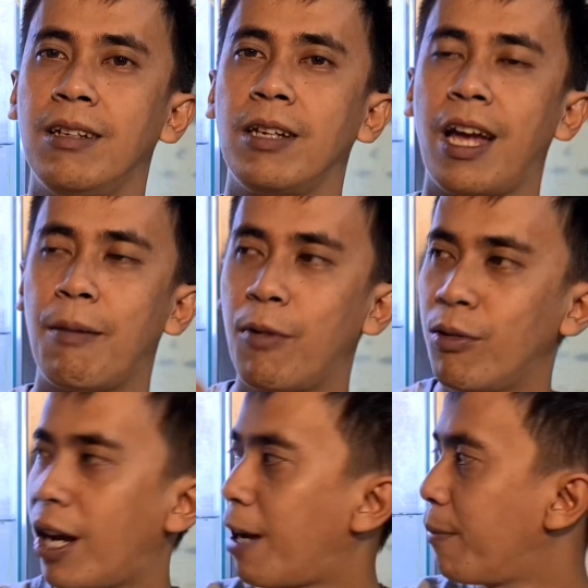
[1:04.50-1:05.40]
ya
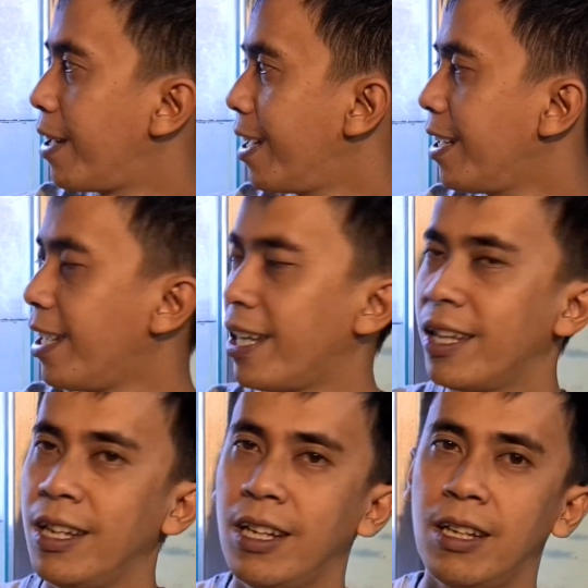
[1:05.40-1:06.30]
menggunakan media ini
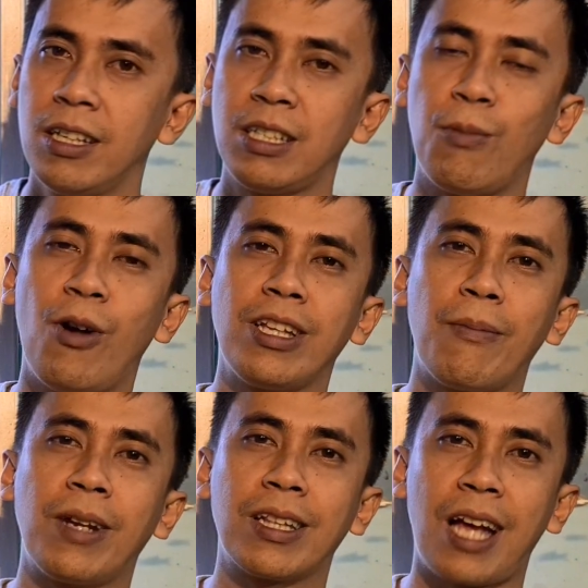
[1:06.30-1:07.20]
semuanya
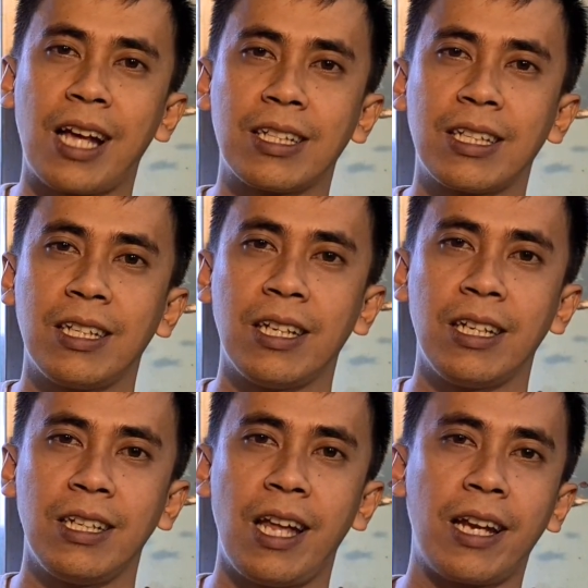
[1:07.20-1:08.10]
menetas
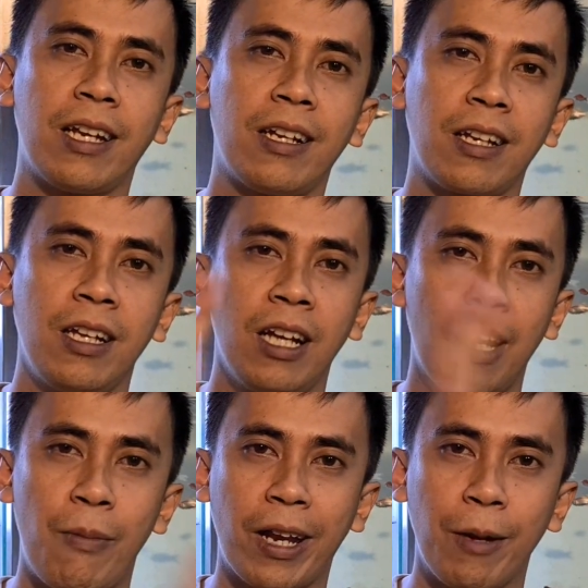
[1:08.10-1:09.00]
dan
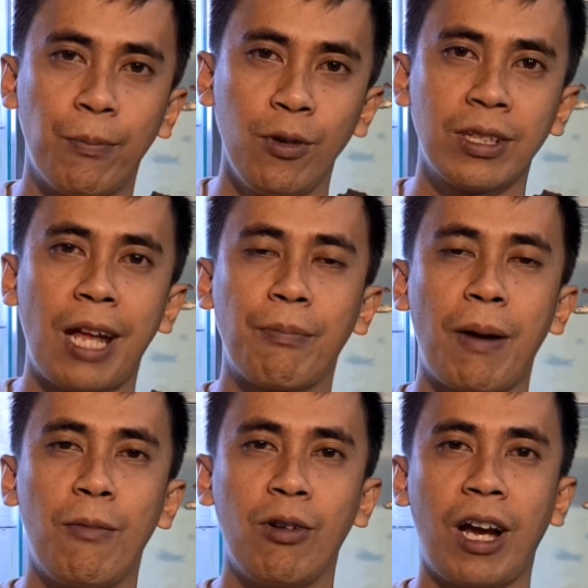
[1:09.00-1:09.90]
kemarin pun tanpa
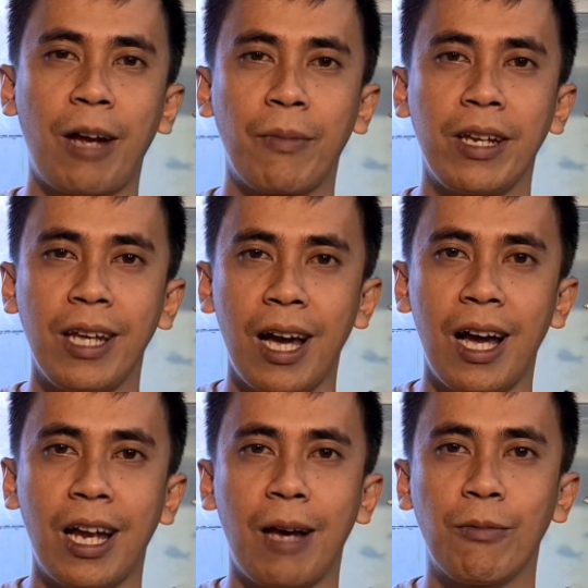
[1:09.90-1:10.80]
menggunakan media
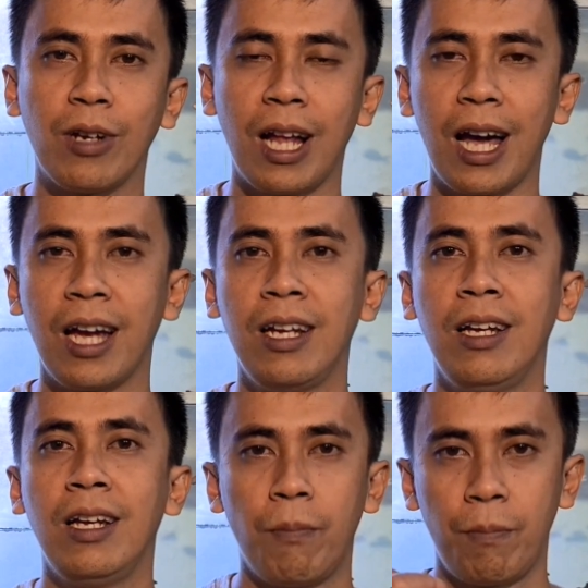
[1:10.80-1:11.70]
alhamdulillah
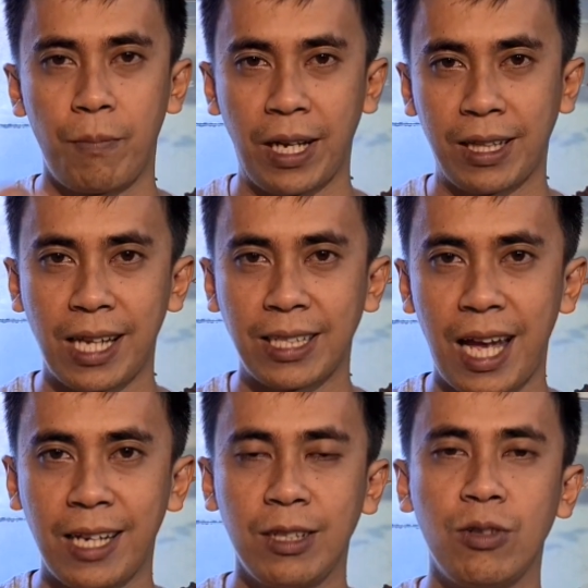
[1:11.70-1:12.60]

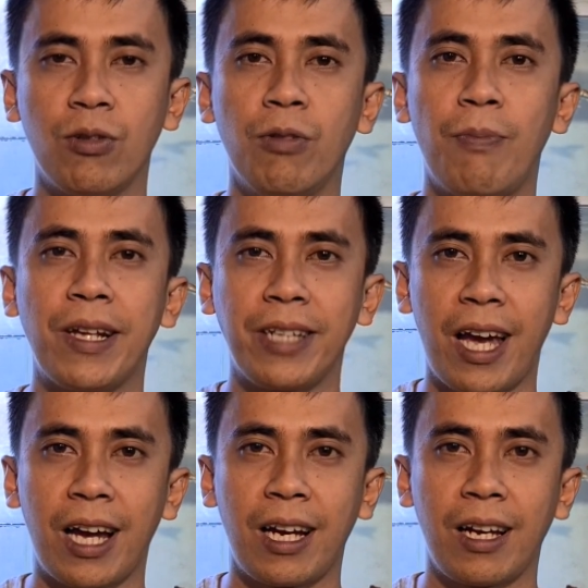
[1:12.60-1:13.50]
penetasan cukup
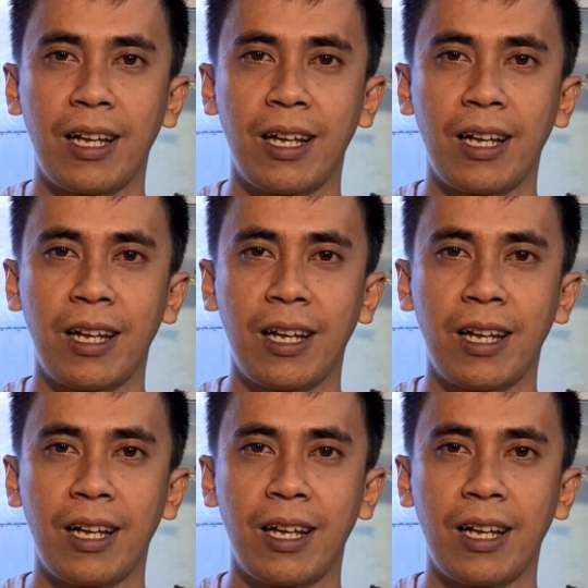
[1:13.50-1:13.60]
banyak.